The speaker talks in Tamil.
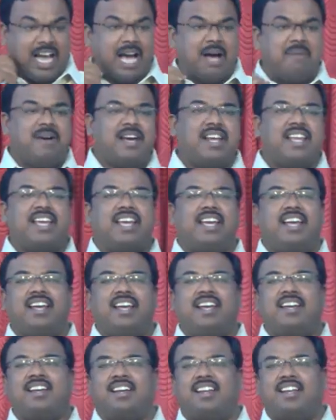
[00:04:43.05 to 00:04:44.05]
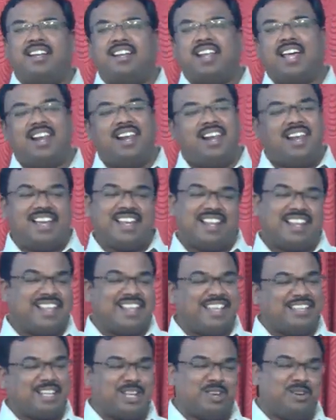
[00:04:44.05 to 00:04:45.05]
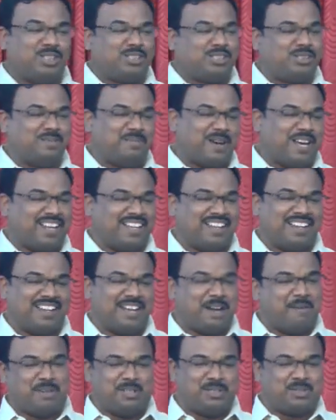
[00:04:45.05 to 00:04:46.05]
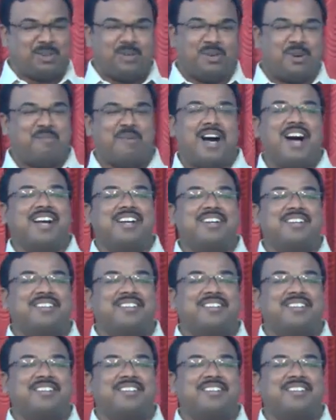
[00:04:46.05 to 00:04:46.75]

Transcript: அது மாதிரி நல்லா இருதயத்தில் யோசித்துப்பாரு அப்படின்னு சொல்லுவோமா